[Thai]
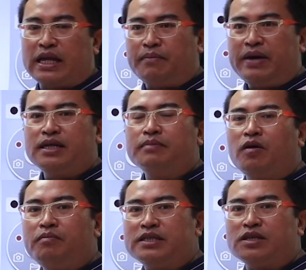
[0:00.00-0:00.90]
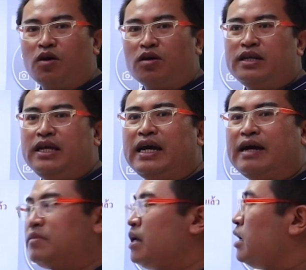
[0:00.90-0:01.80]
แต่ทำไมถึงบอกมี 2 กรณีค
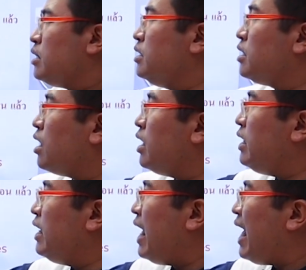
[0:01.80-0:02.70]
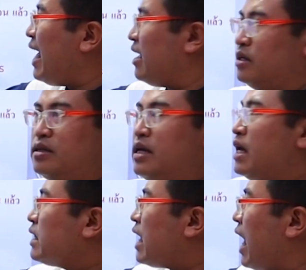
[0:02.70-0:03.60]
รับ คือกรณีแรก
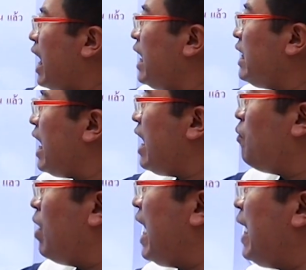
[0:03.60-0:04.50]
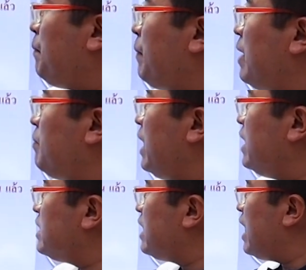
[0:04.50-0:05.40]
ถ้าหน้า y เป็นพ
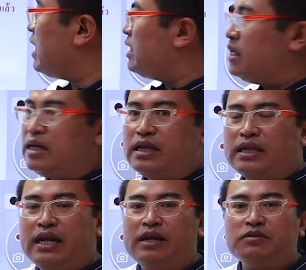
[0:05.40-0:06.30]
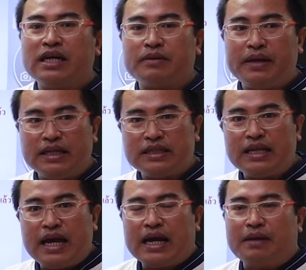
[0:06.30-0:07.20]
ยัญชนะ นักเรียนรู้จักพยัญช
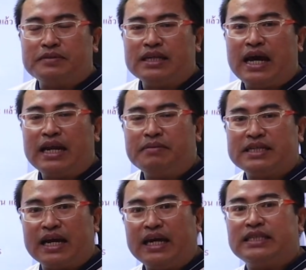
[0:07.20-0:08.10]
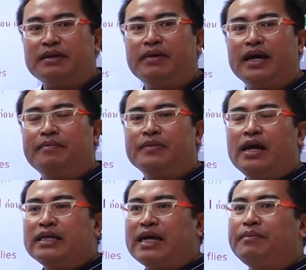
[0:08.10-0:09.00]
นะกับสระในภาษาอังกฤษใช่ไหมครับ
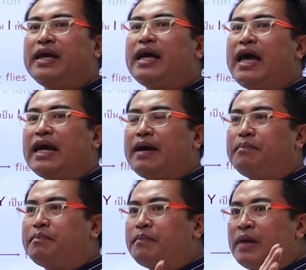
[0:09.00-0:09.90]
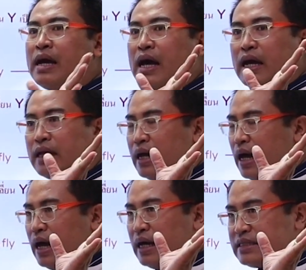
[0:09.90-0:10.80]
จำง่ายๆครับ
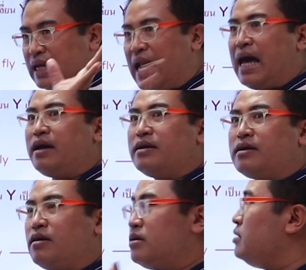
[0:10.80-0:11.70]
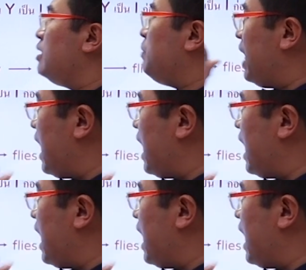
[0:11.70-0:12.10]
สระก็คือมี